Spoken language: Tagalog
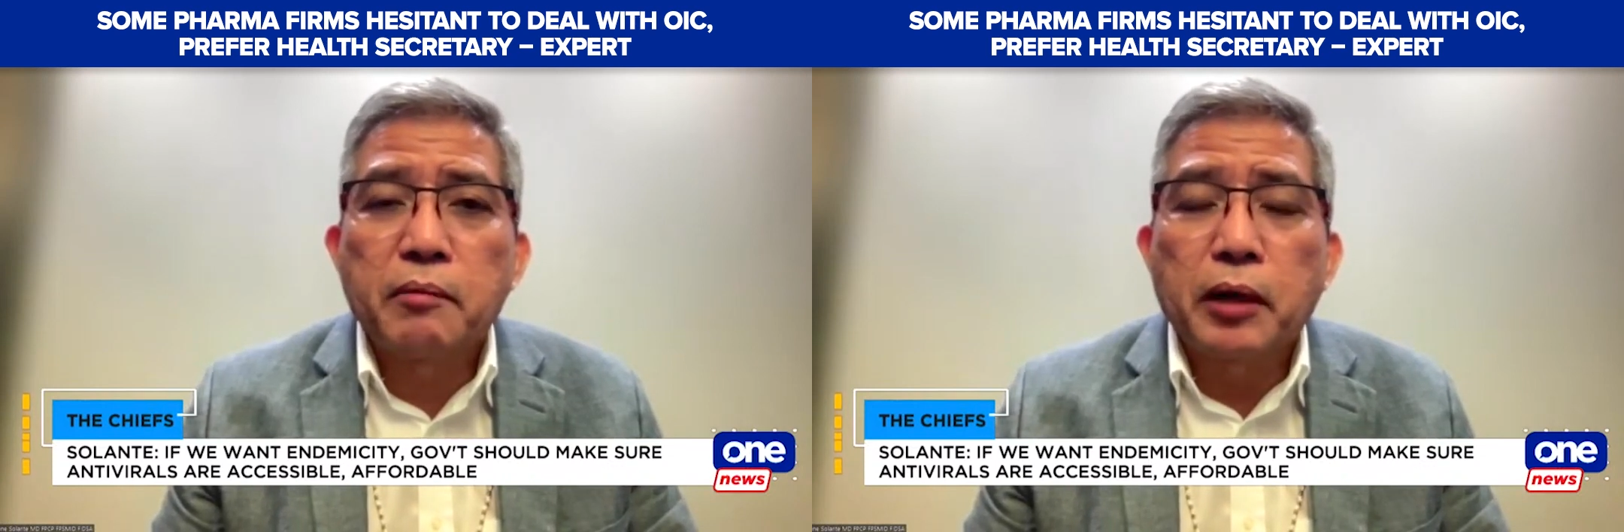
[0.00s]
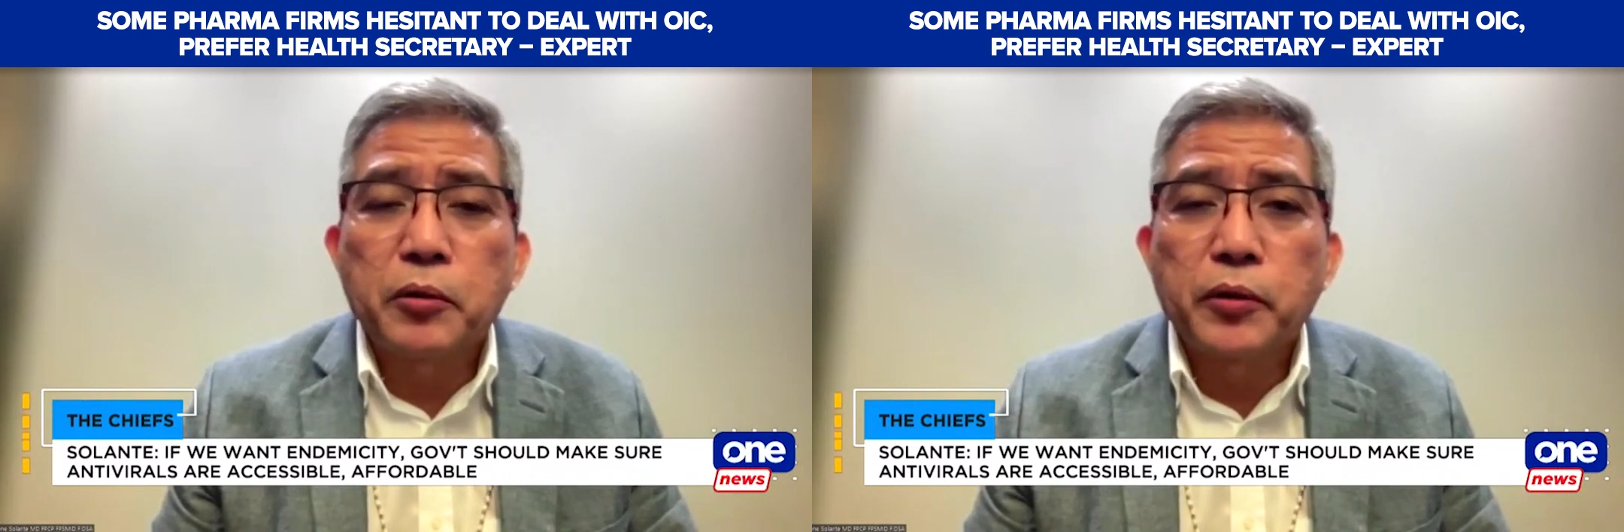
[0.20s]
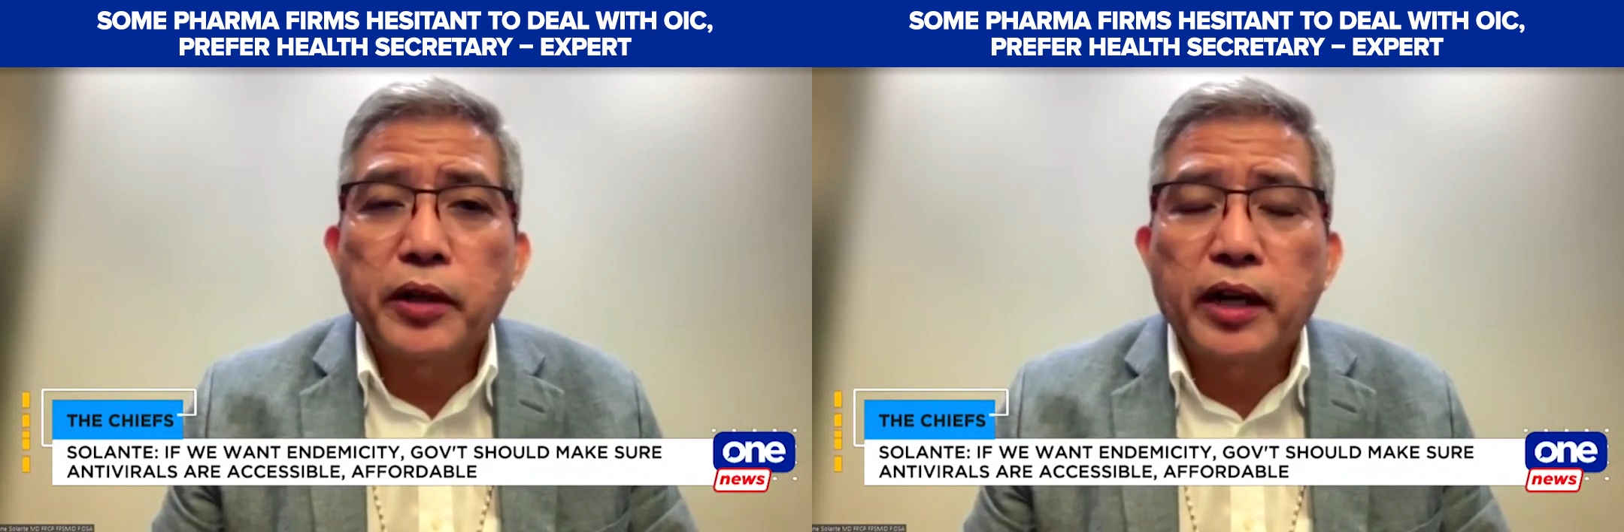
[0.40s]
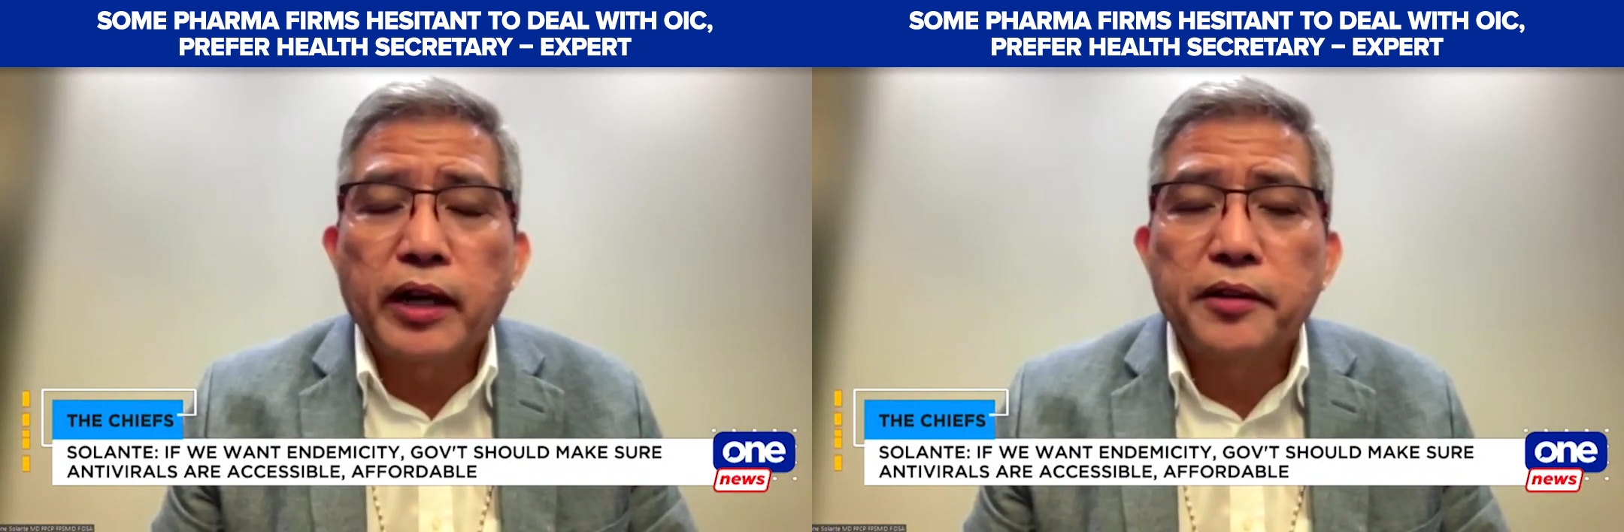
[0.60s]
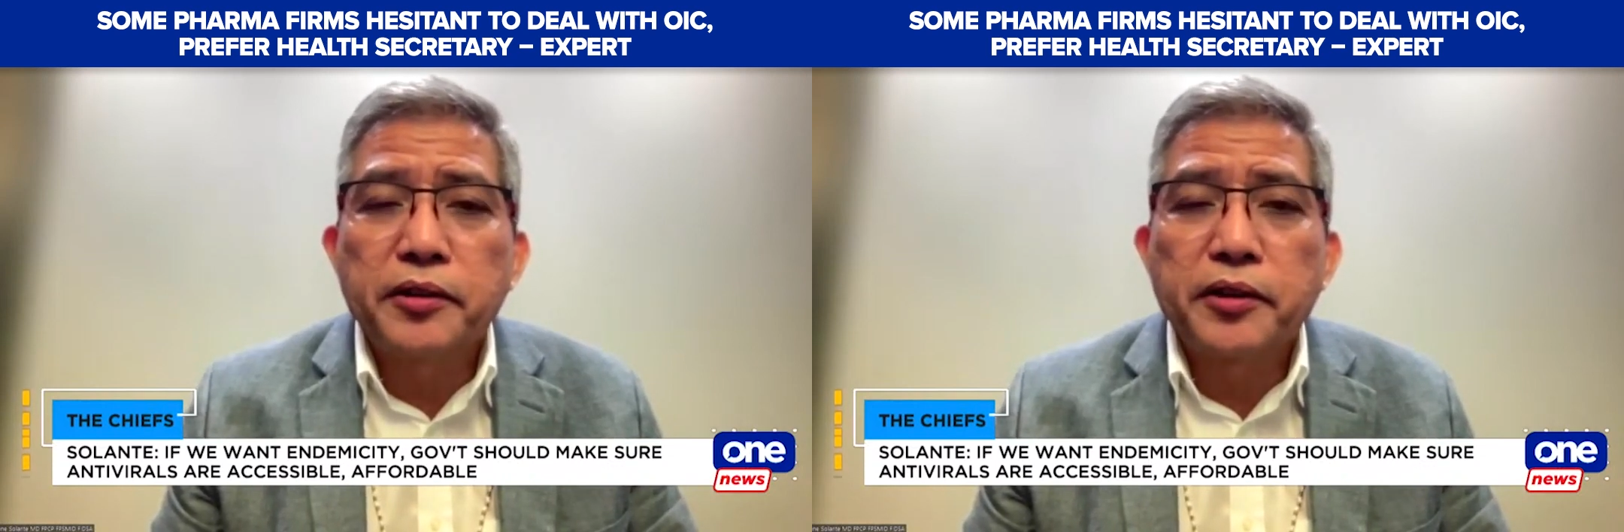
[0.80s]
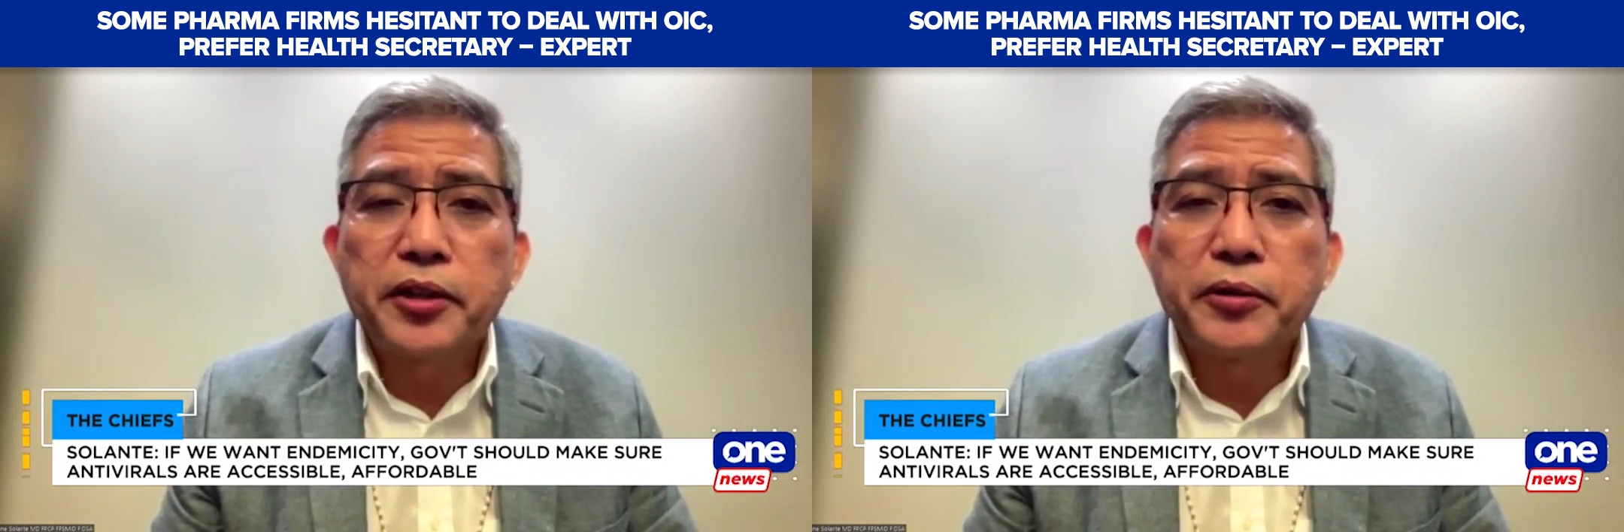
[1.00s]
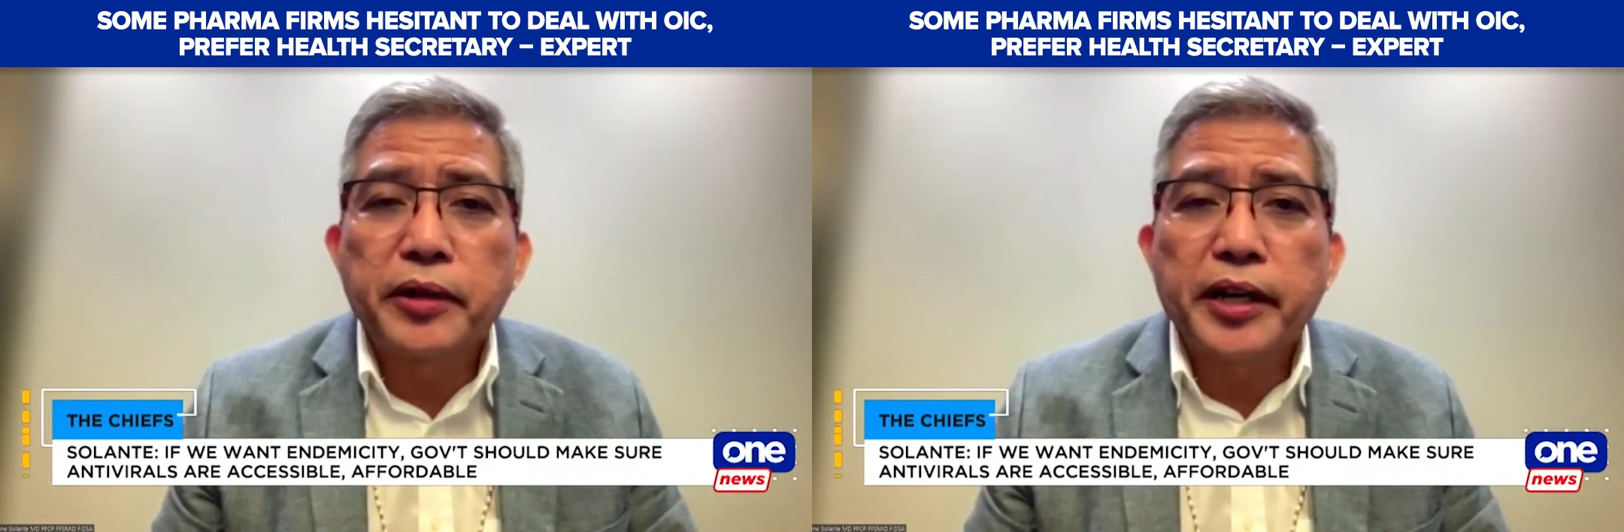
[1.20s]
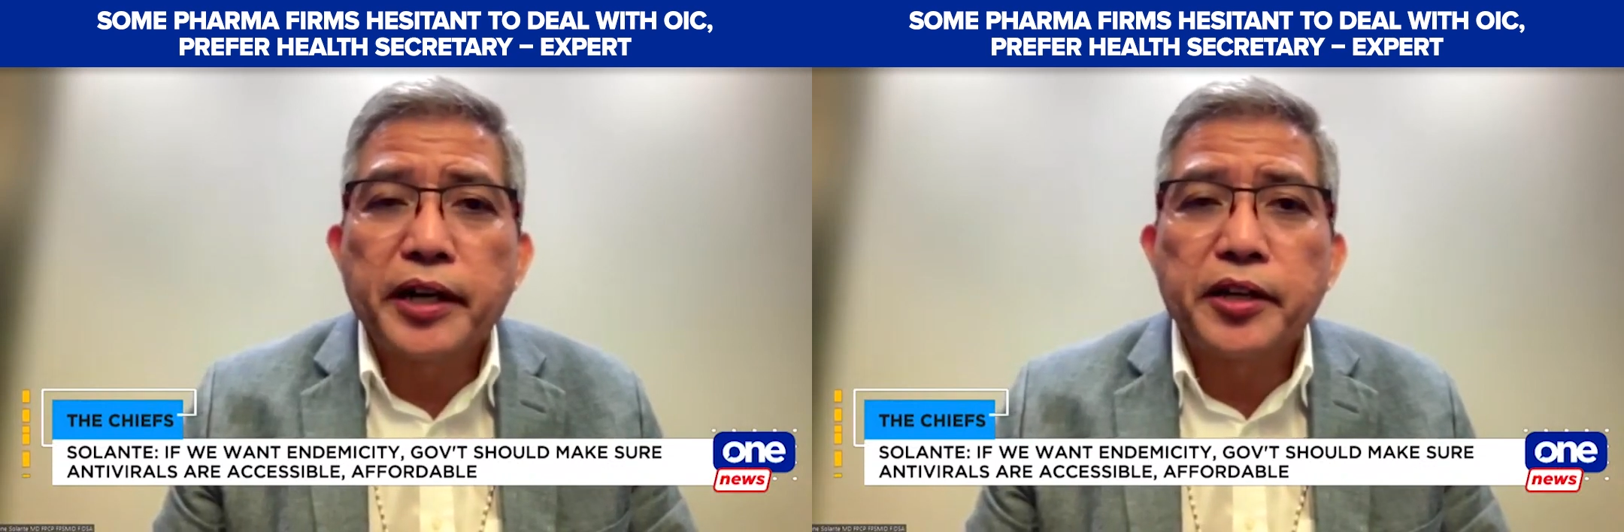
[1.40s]
bakuna under
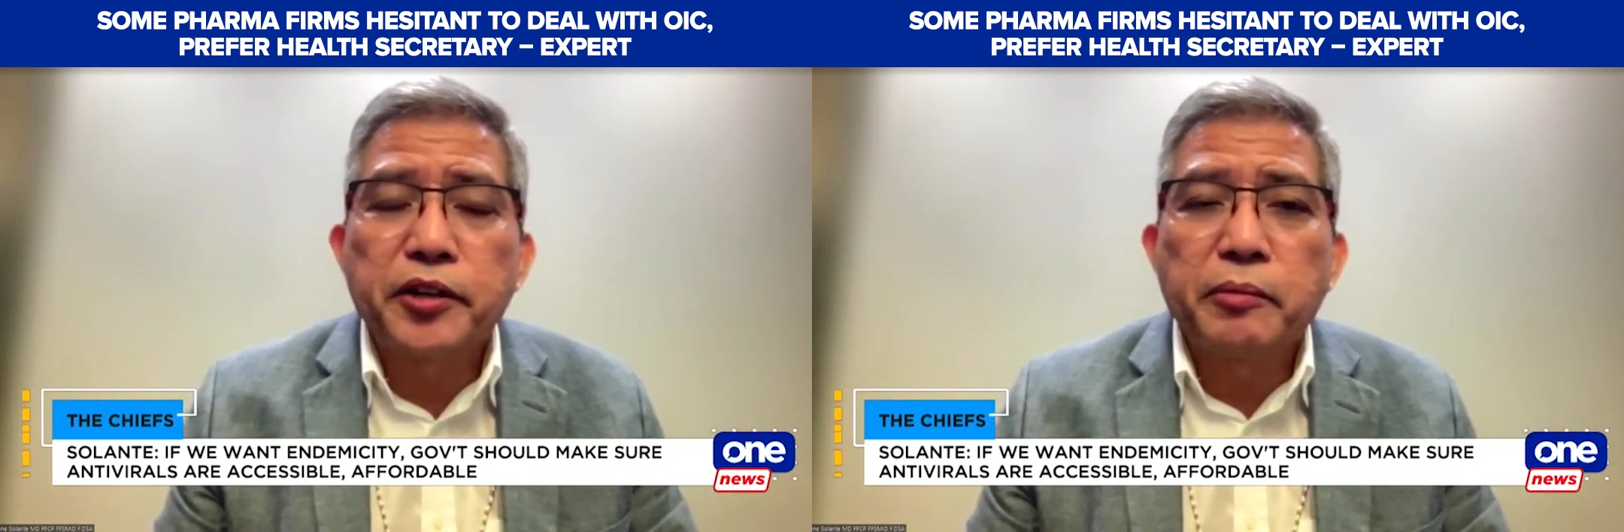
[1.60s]
EUA,